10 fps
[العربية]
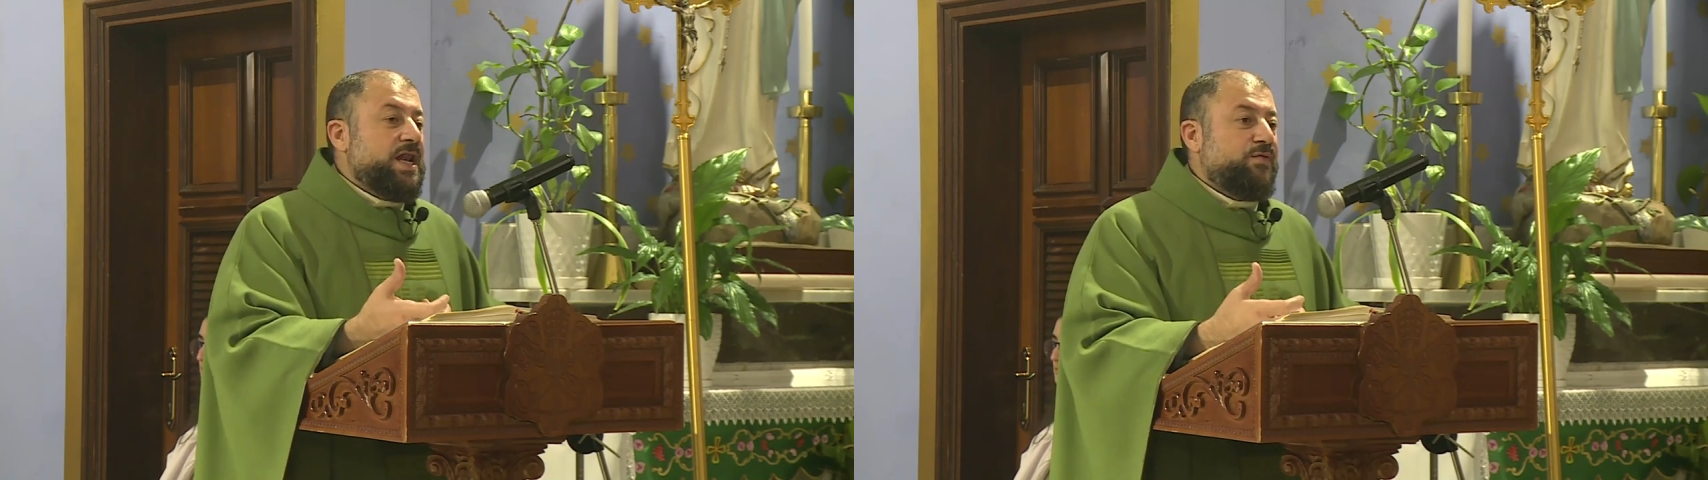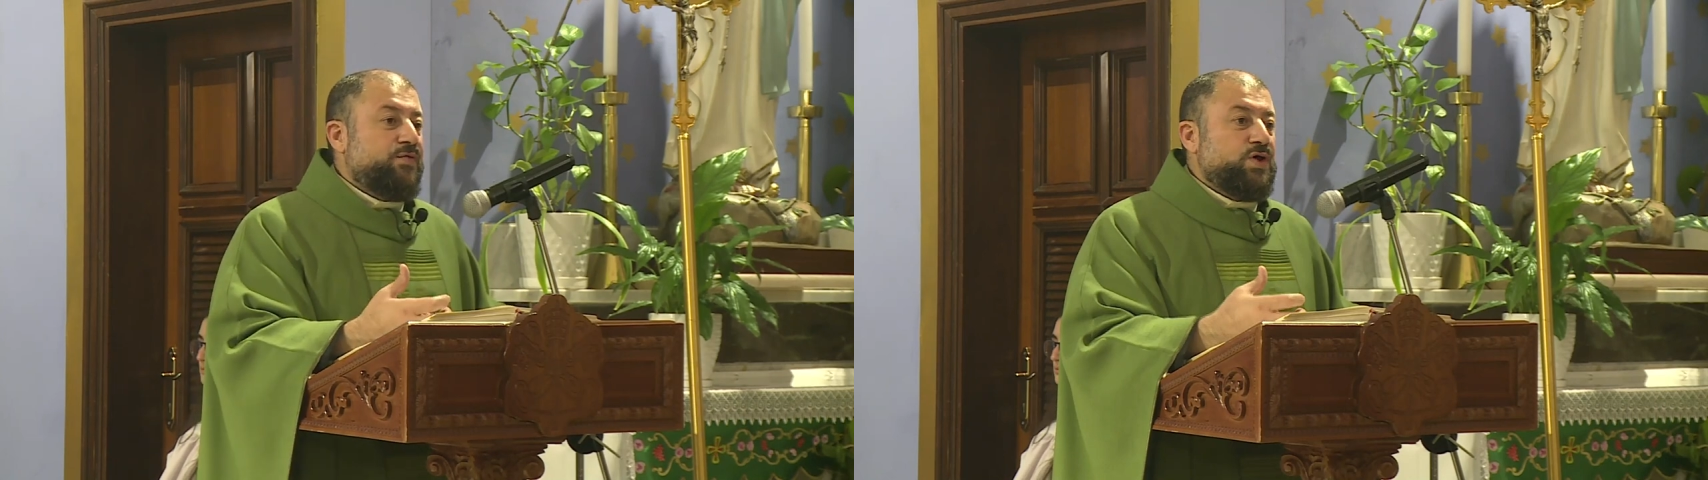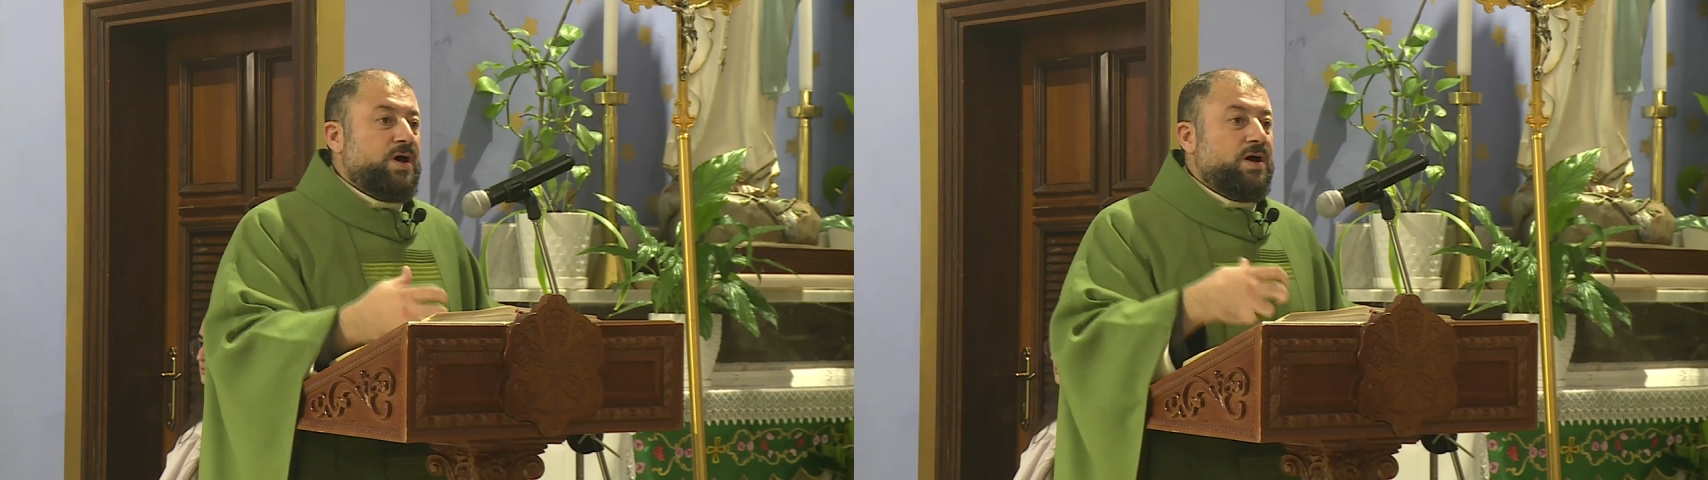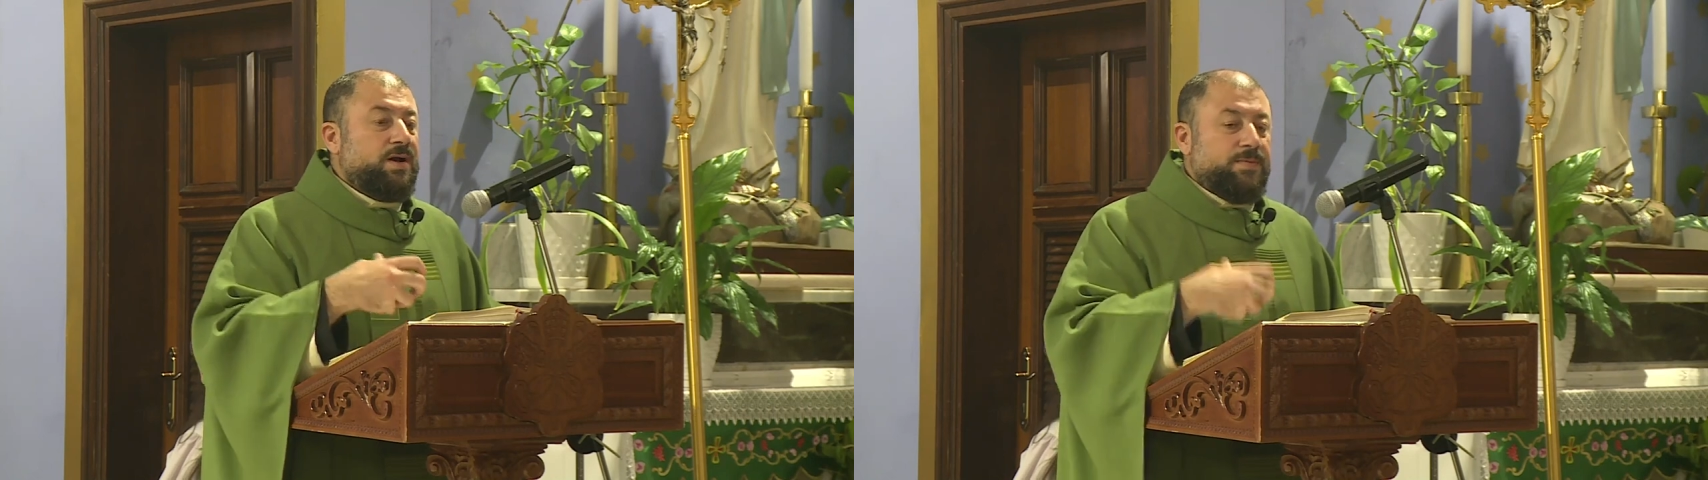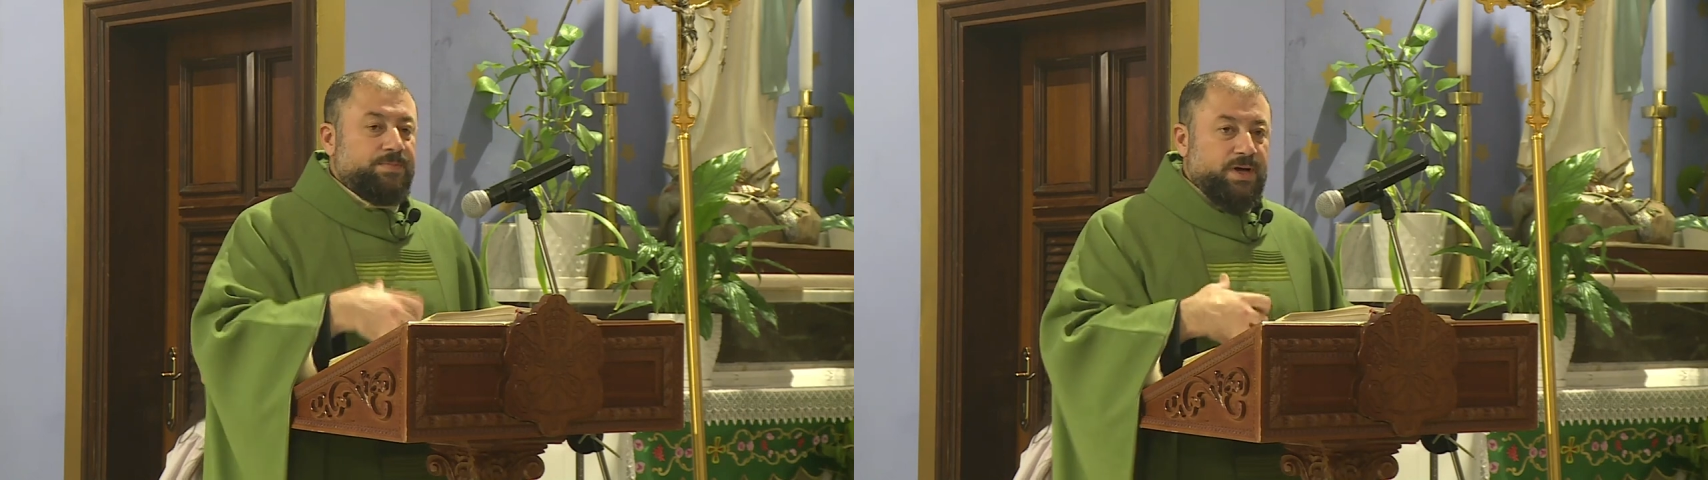وتطرق
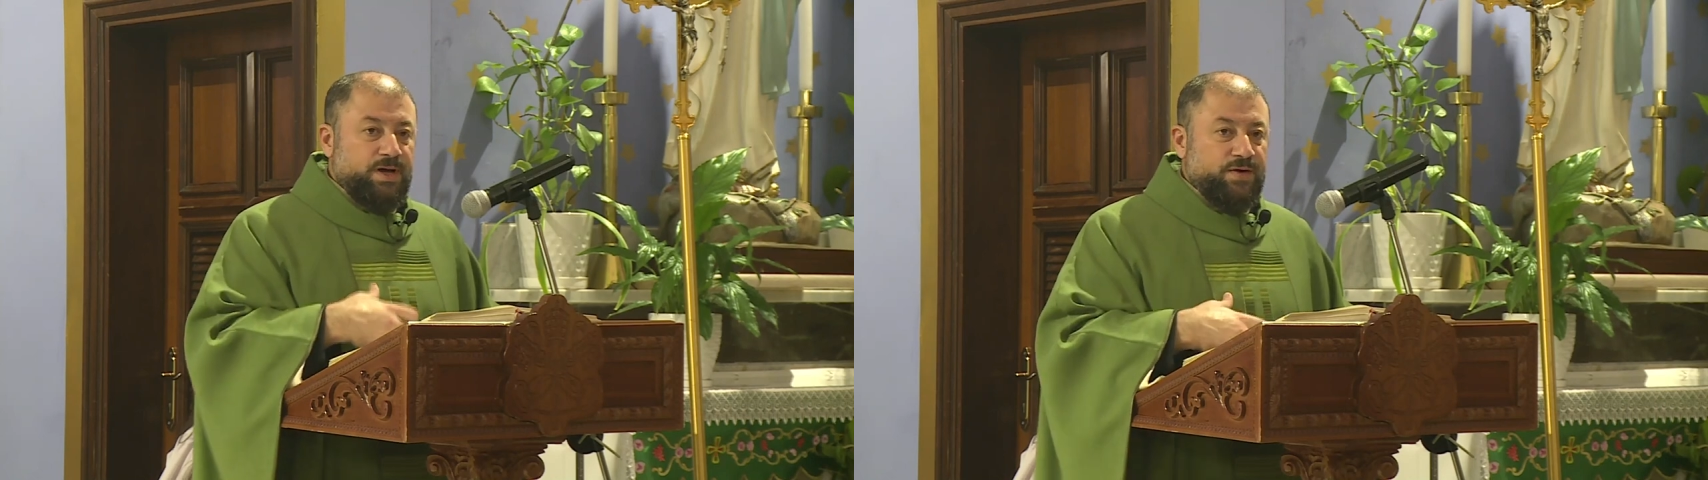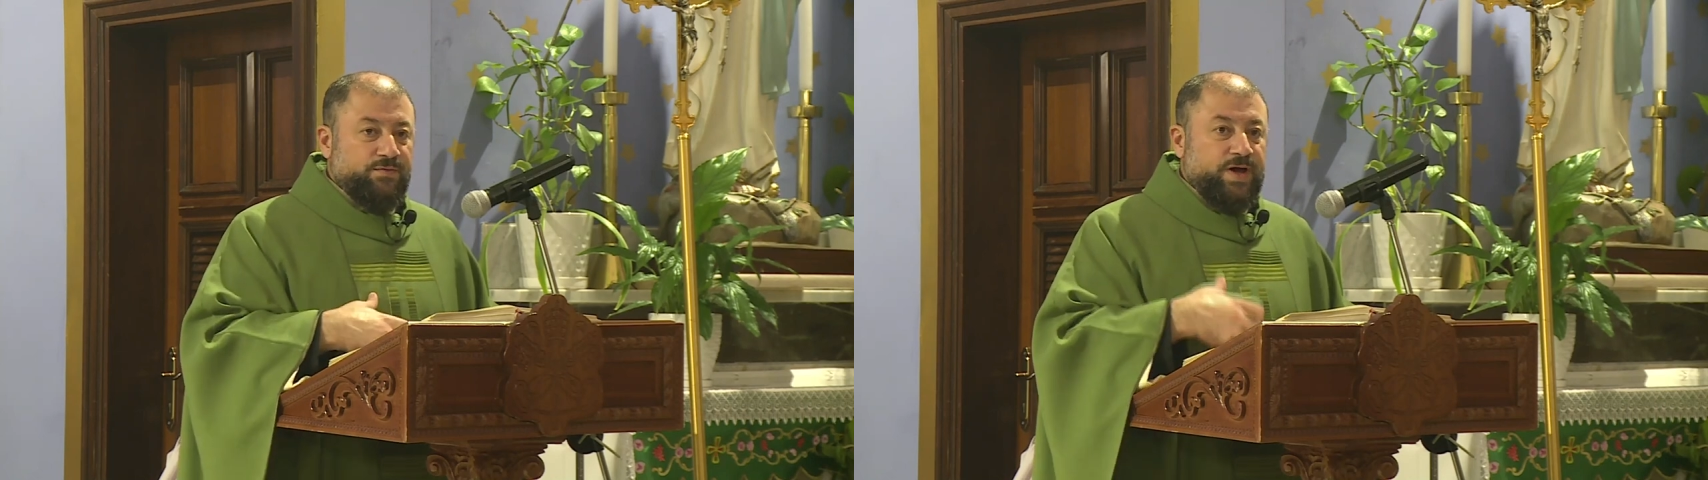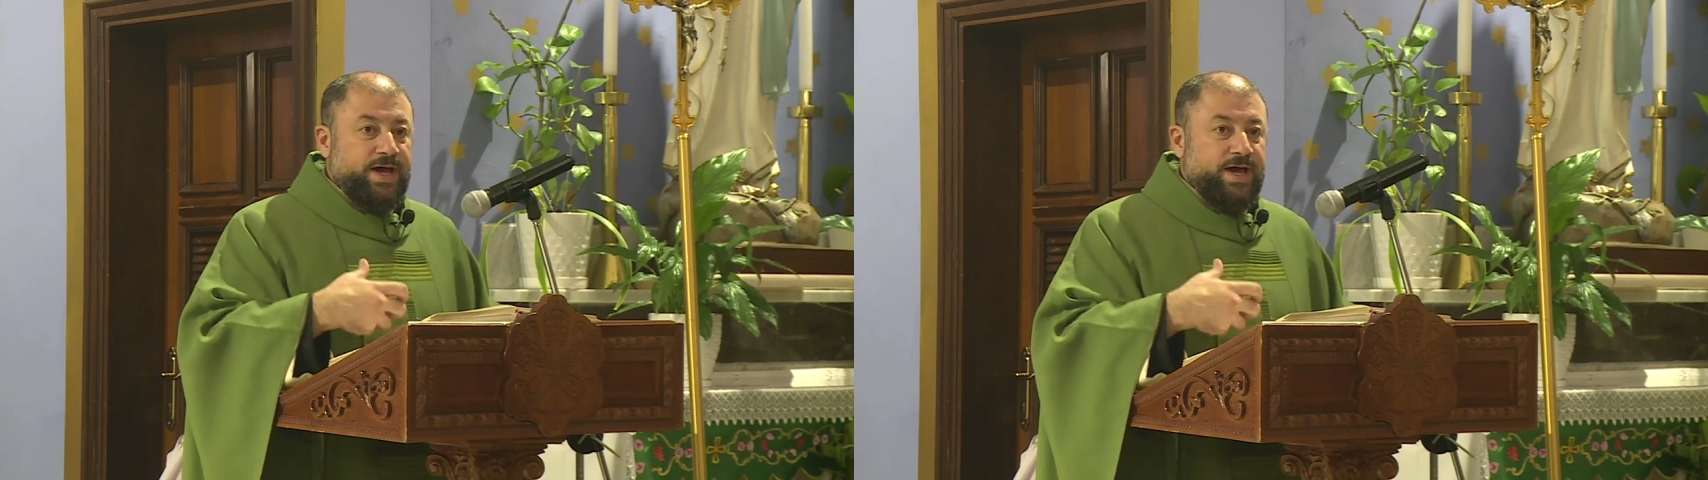الأب فراس إلى